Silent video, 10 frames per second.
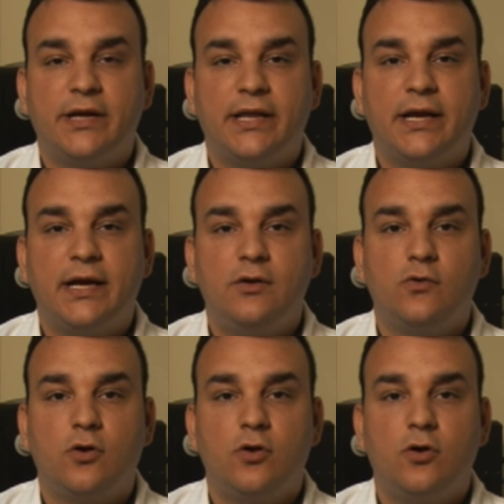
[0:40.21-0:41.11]
general,
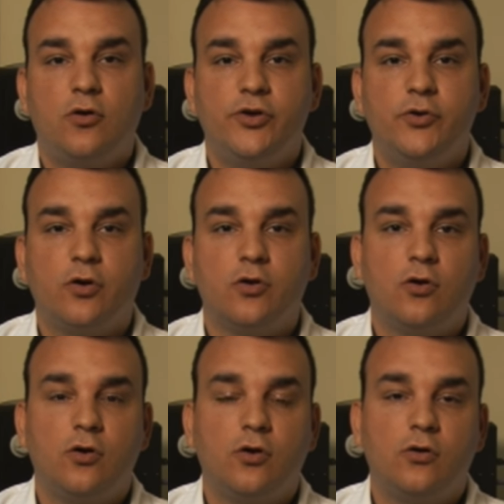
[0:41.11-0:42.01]
urólogo y
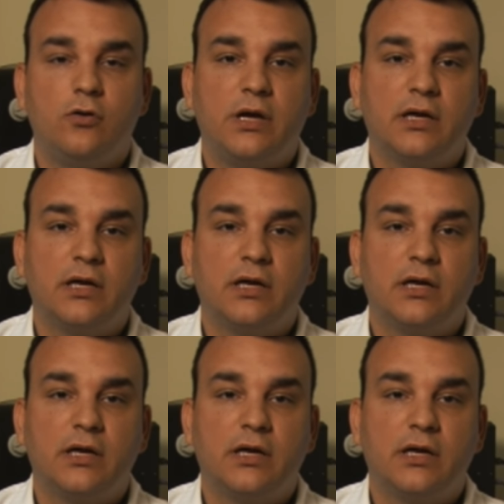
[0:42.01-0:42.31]
uroncólogo.